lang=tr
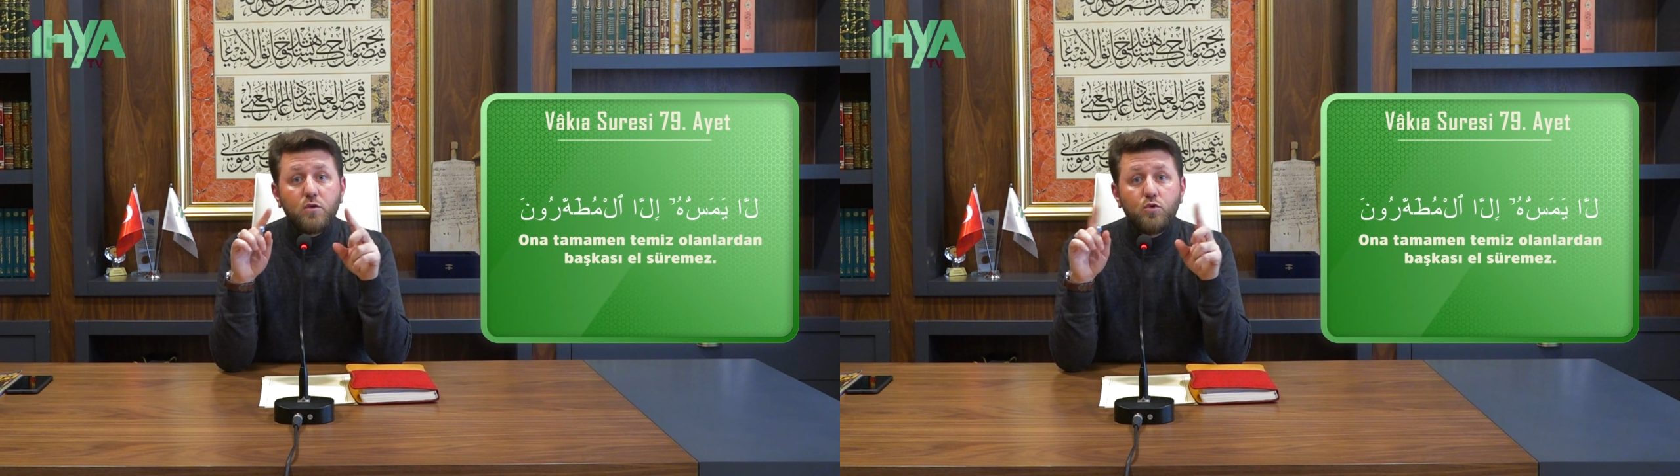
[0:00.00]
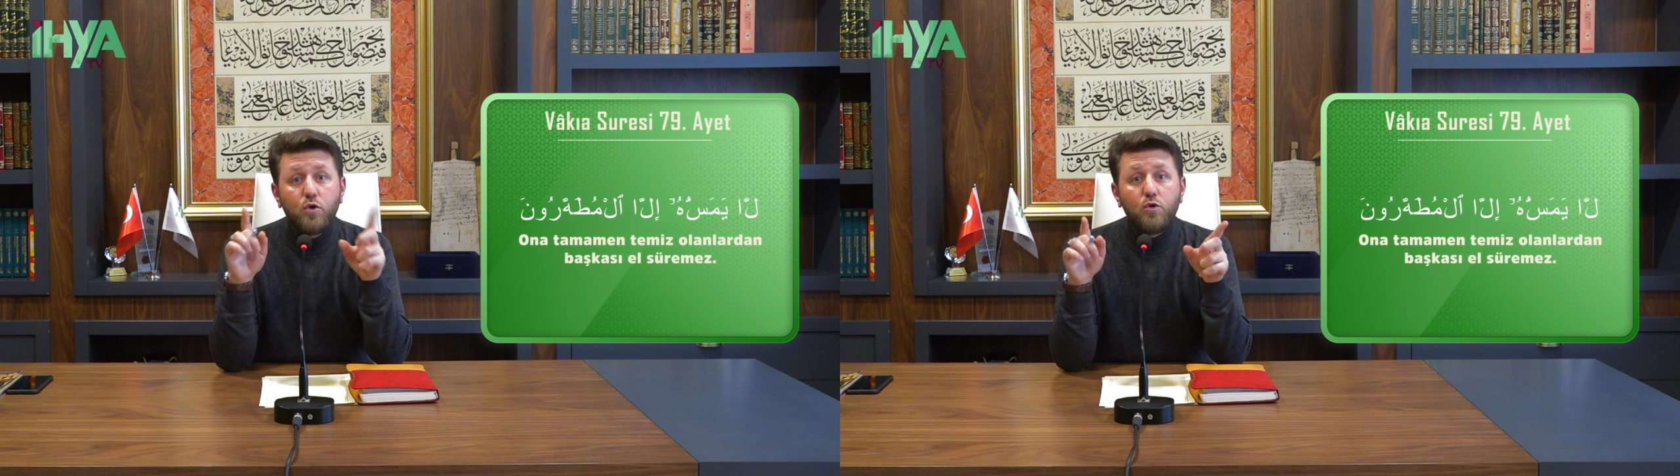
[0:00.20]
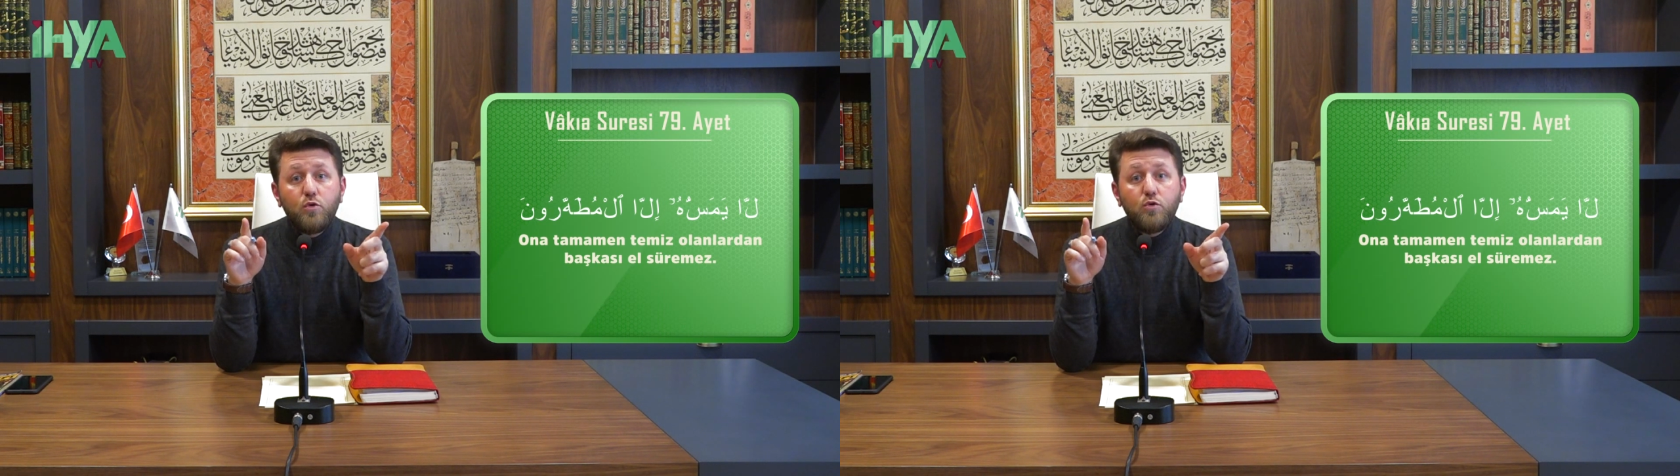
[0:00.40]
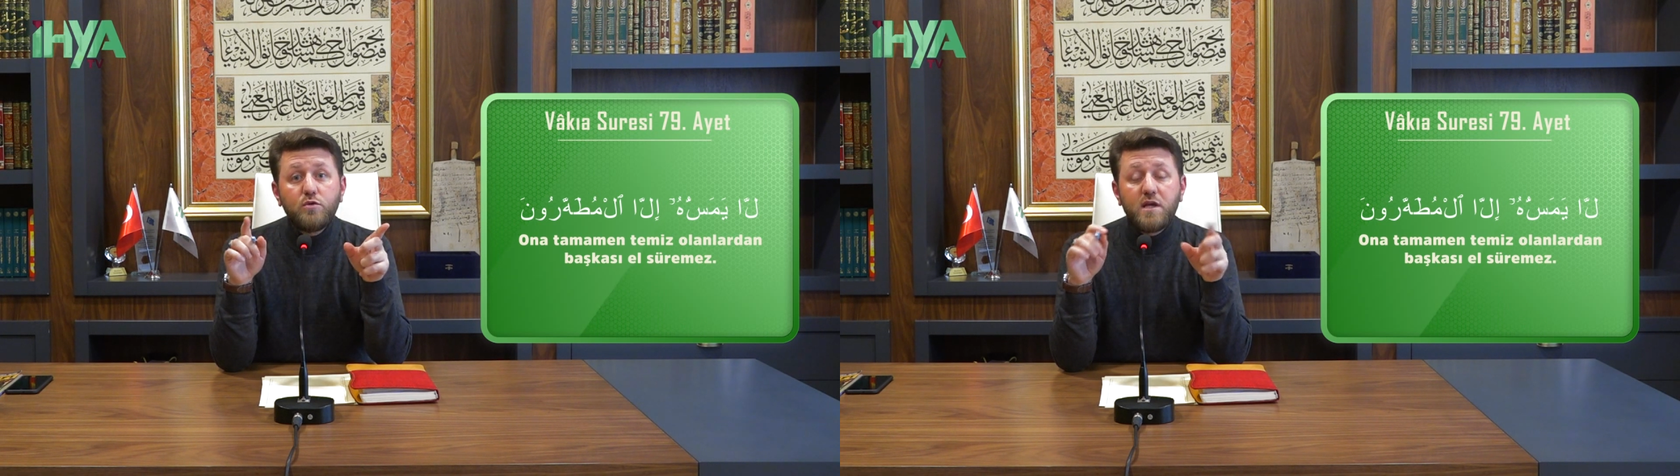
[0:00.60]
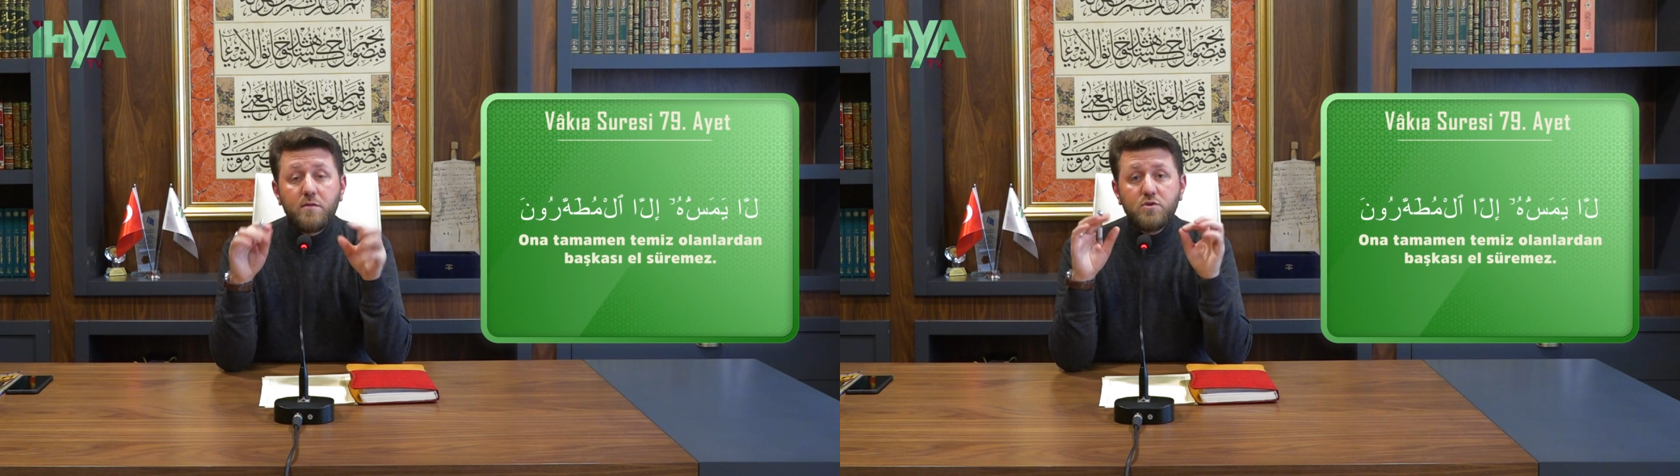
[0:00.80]
gönlü
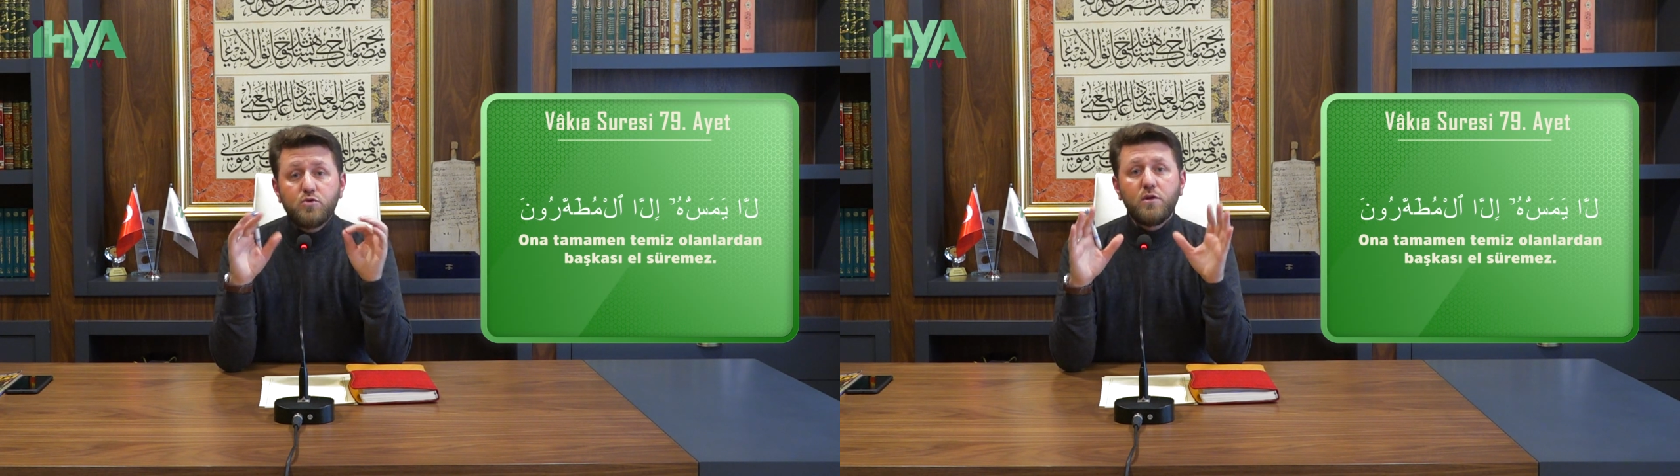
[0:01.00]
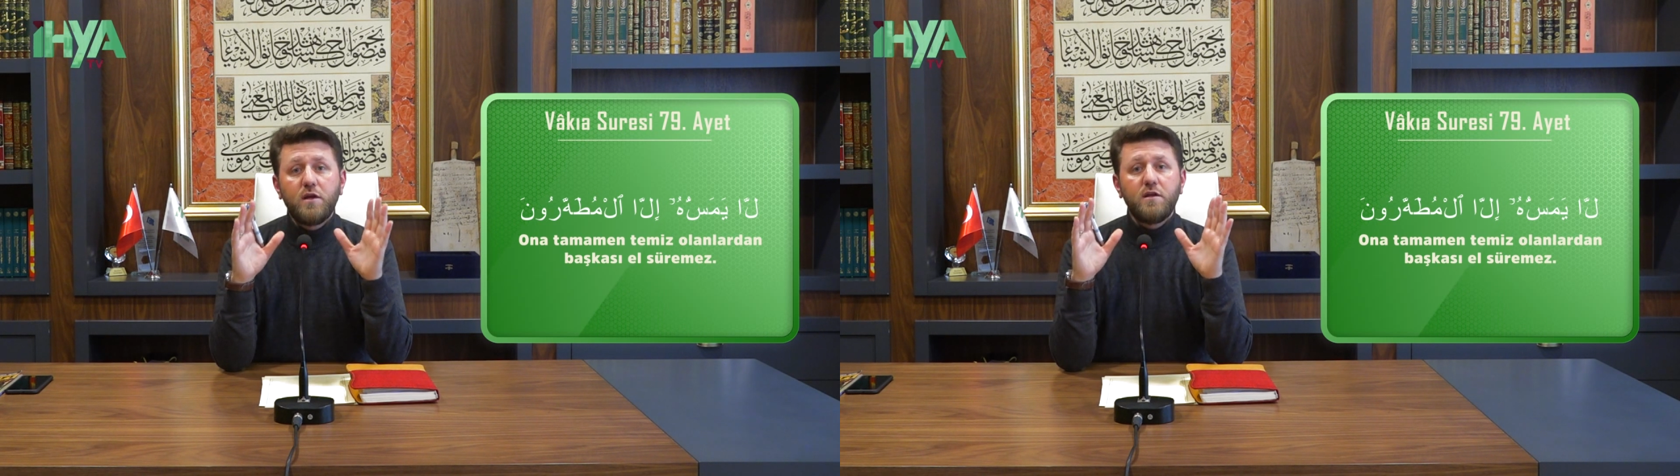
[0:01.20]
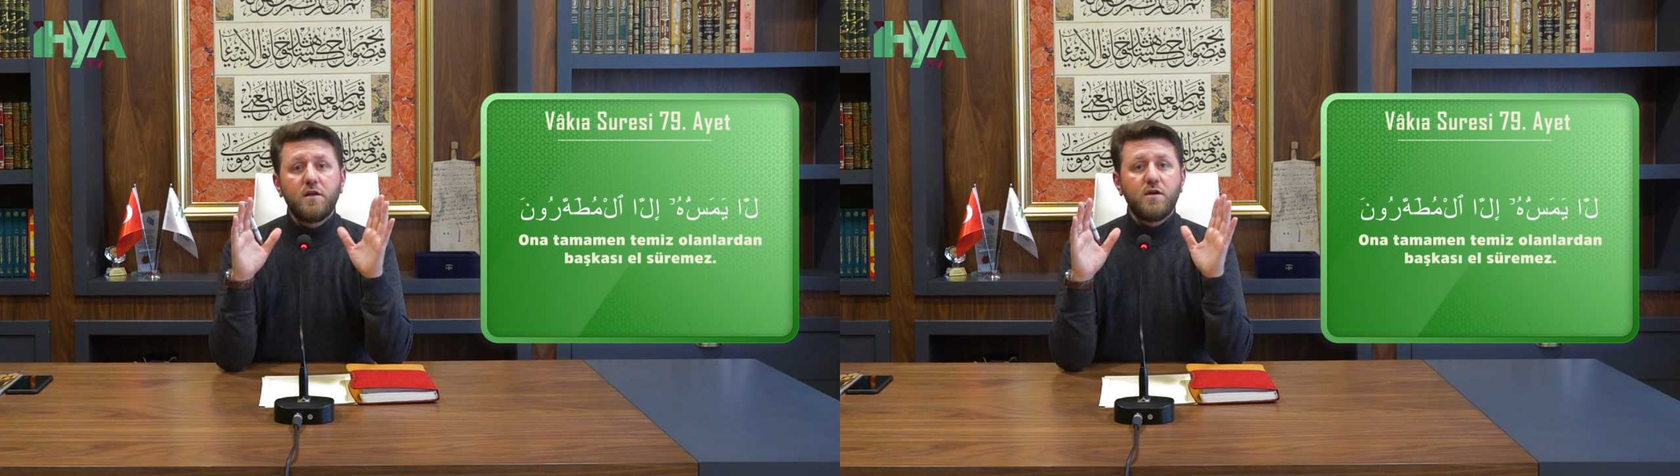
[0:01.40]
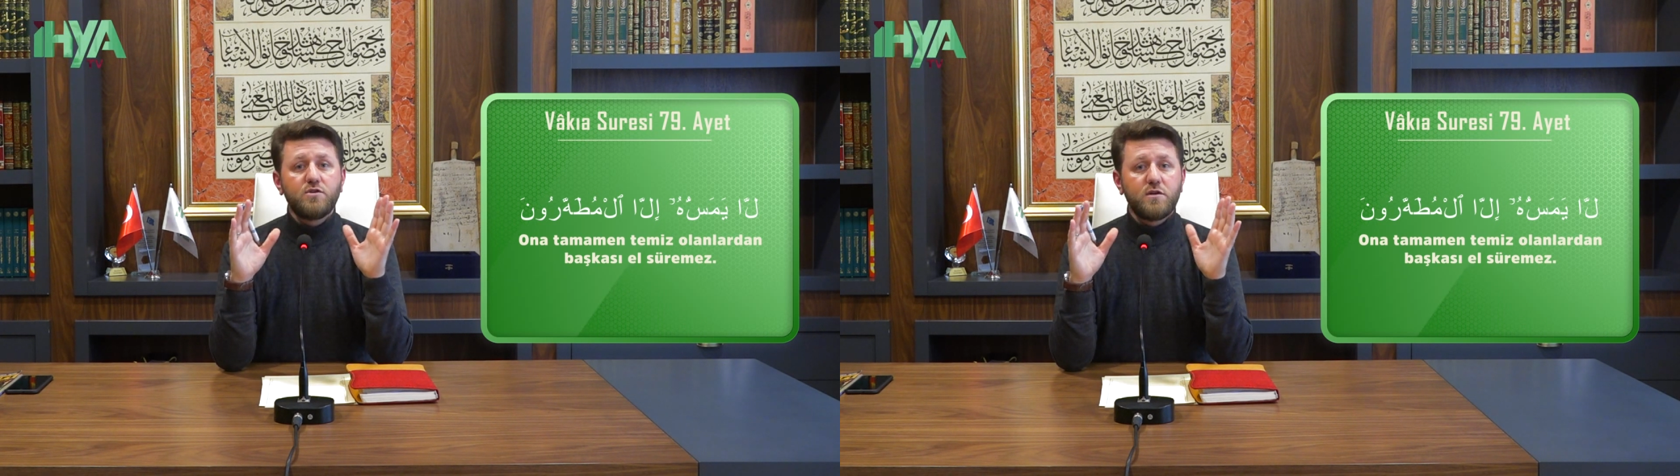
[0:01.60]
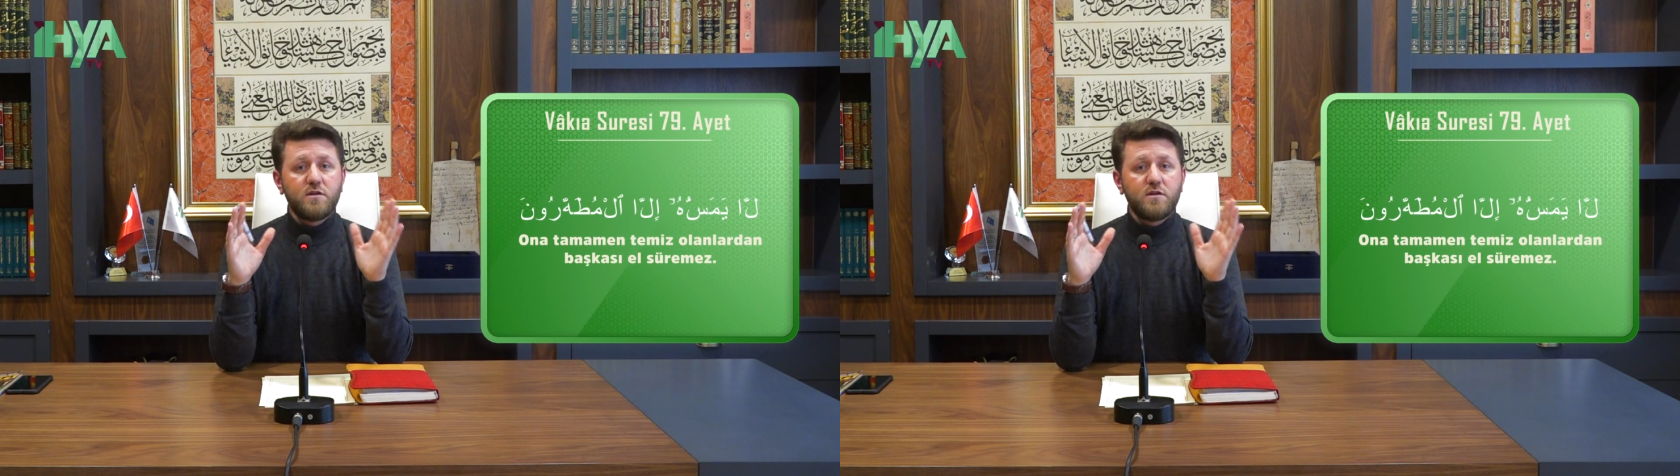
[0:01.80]
temiz olanlar ancak